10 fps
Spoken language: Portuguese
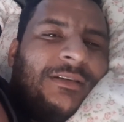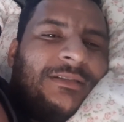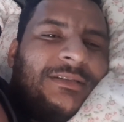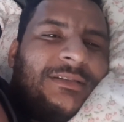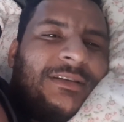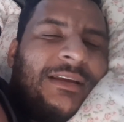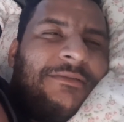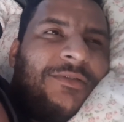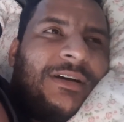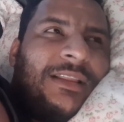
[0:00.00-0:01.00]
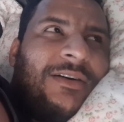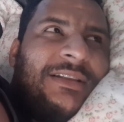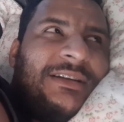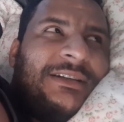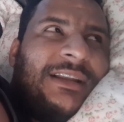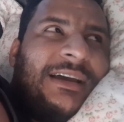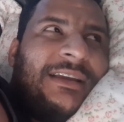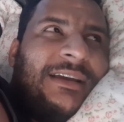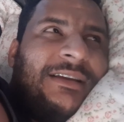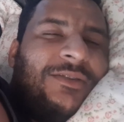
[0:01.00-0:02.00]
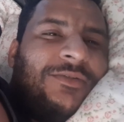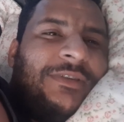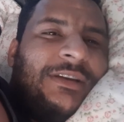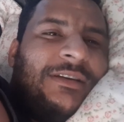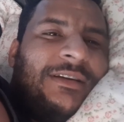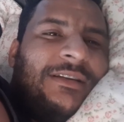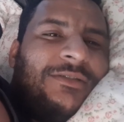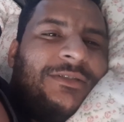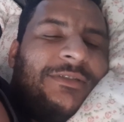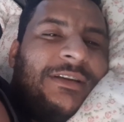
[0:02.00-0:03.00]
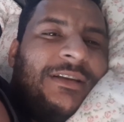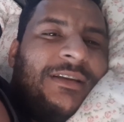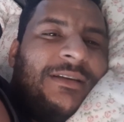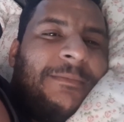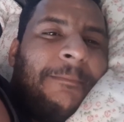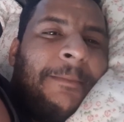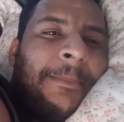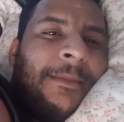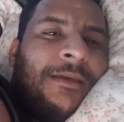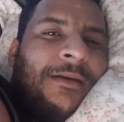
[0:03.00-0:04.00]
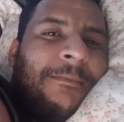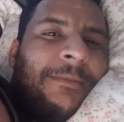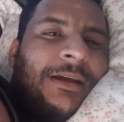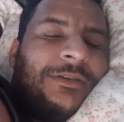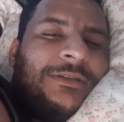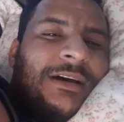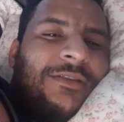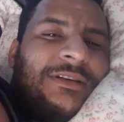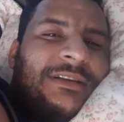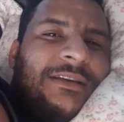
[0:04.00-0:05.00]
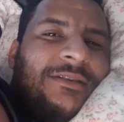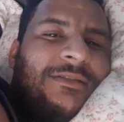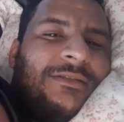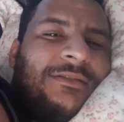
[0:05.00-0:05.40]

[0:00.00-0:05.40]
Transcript: Se inscreve no canal aí, deixa like aí no vídeo aí, nos vídeos aí. Pra ajudar nós aí, ó.